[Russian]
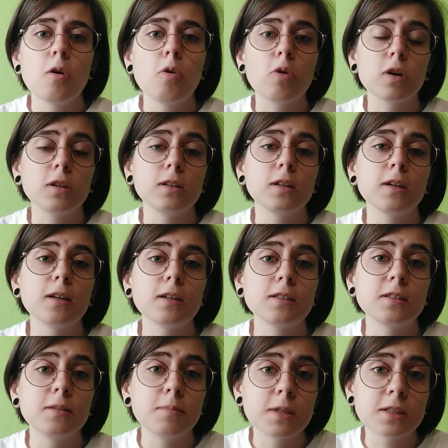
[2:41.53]
около
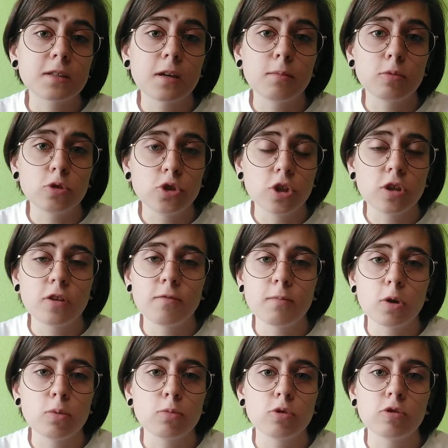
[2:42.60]
семестра обучения в
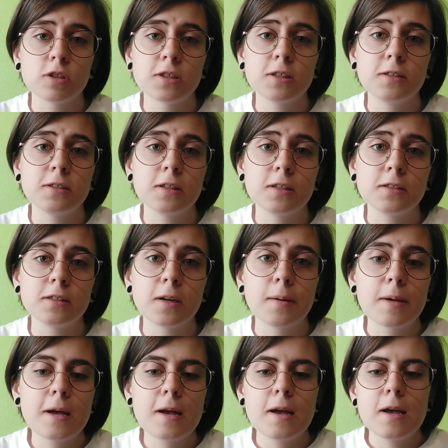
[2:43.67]
моем университете.
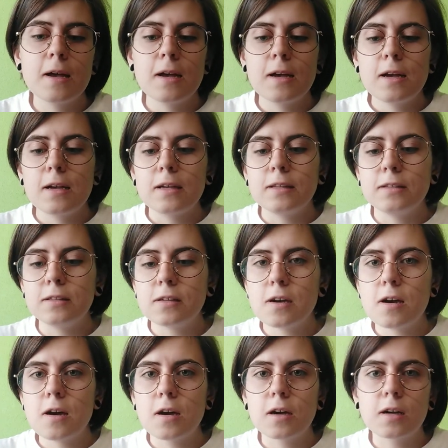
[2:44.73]

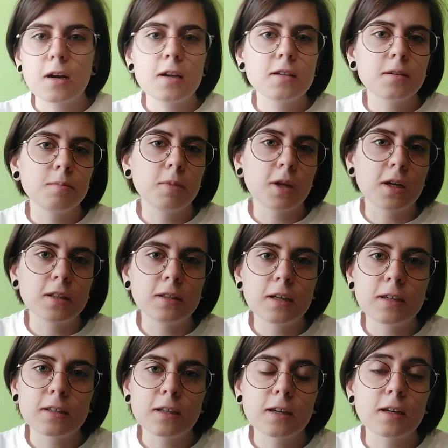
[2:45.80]
Я крайне
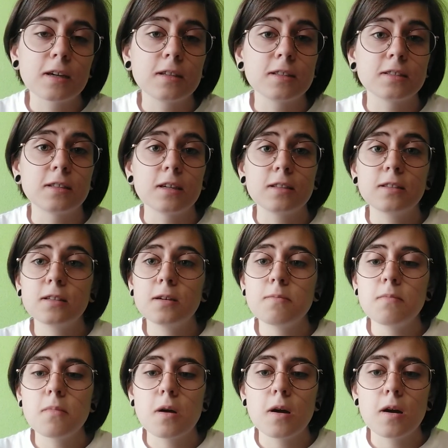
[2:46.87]
благодарна
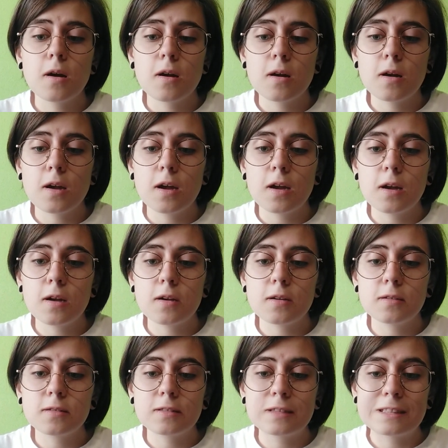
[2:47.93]
организаторам
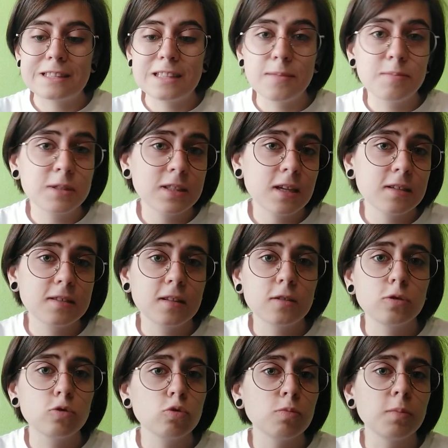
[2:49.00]
Написать
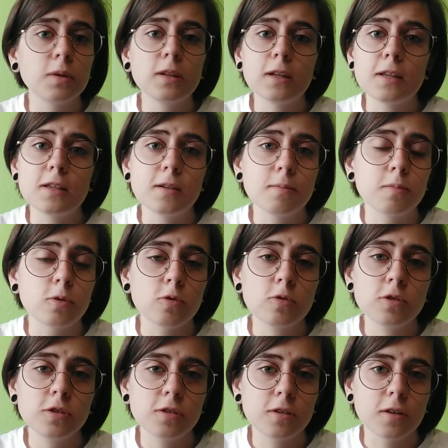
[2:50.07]
статью было
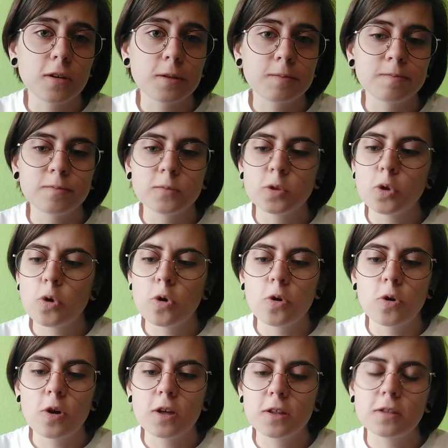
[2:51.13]
непросто,
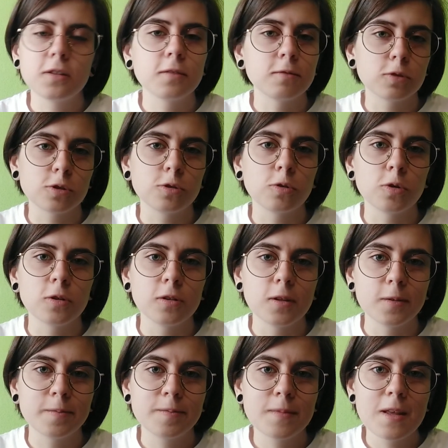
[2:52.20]
но это того
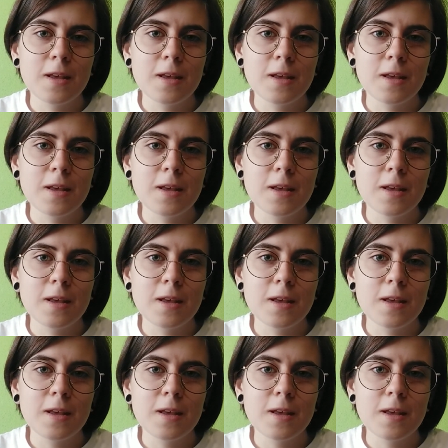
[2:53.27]
стоило.